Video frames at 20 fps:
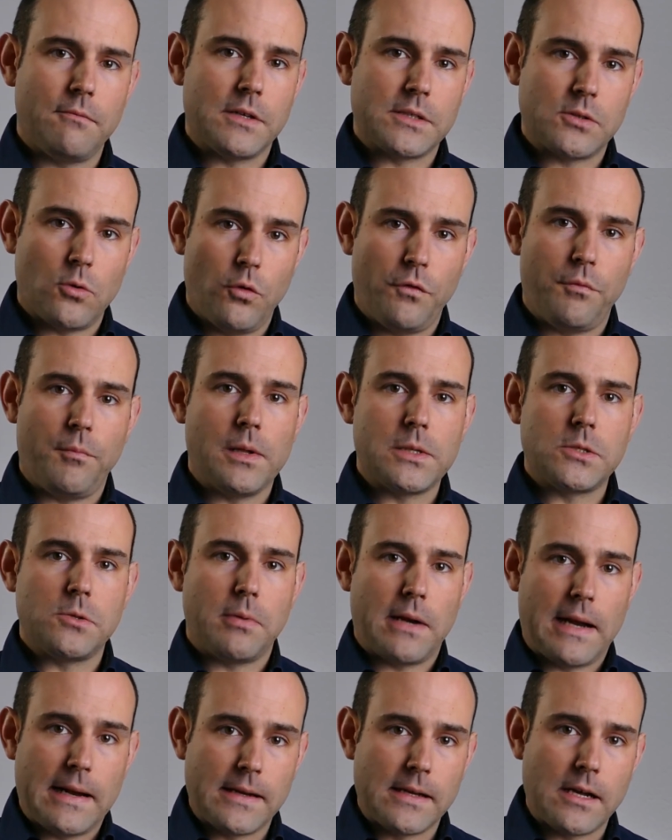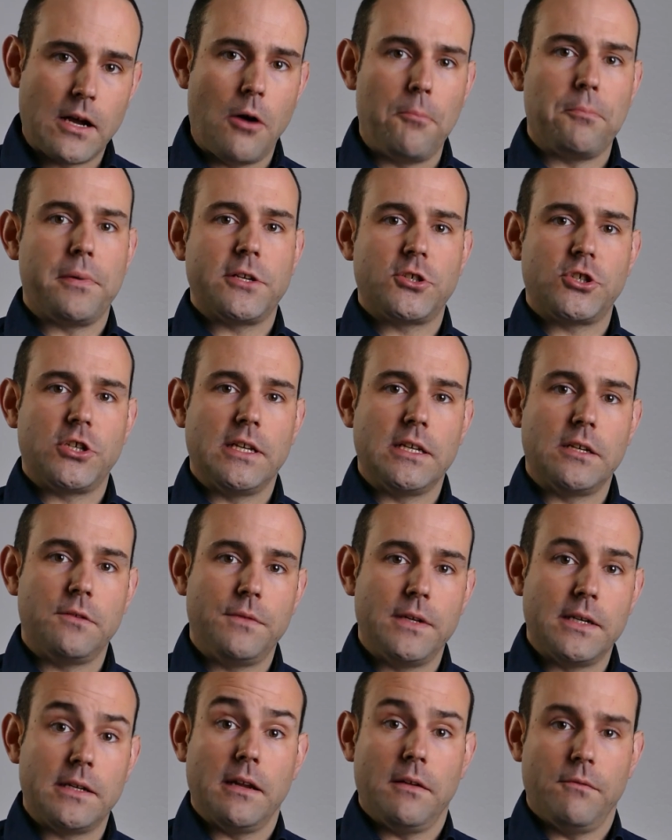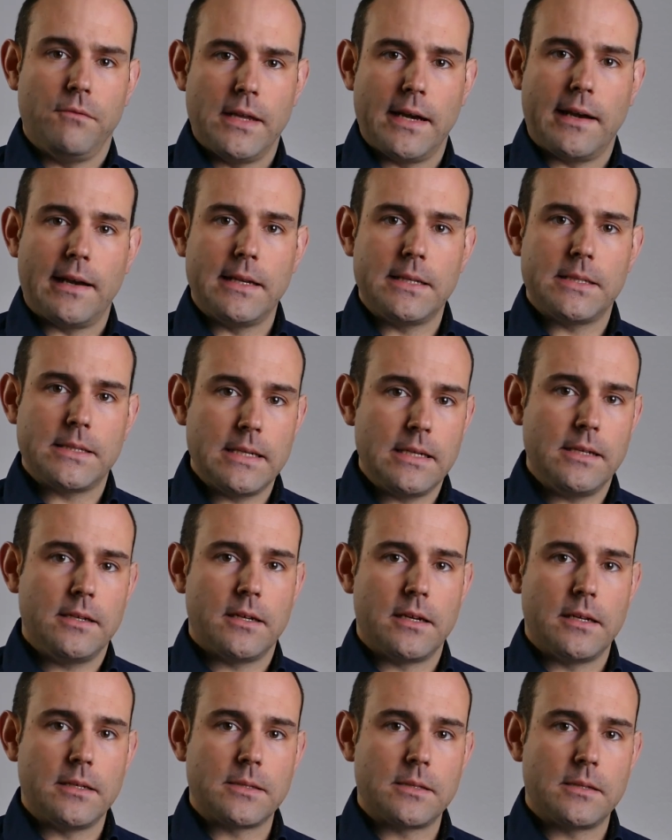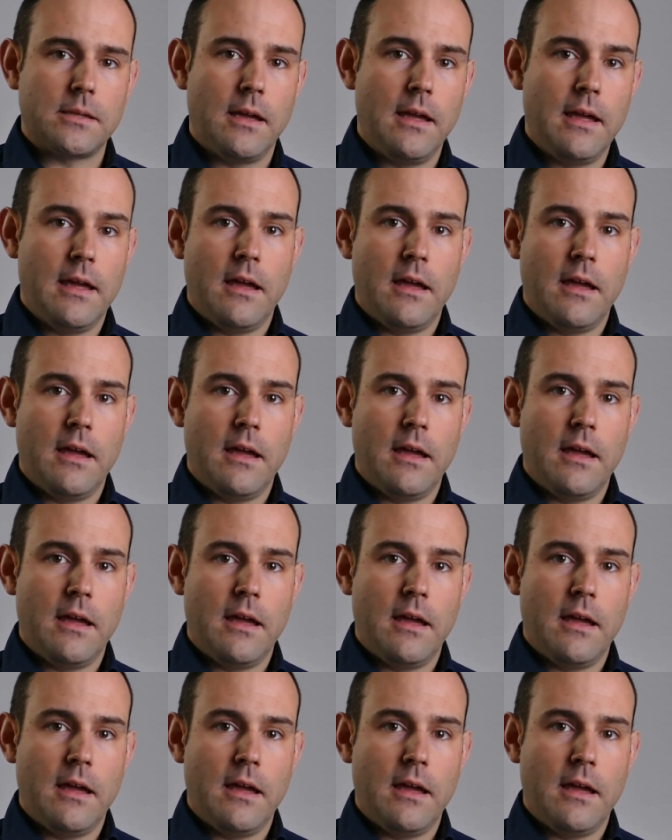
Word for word: was oftmals über einen Kamm geschert wird, wirklich sicher ist.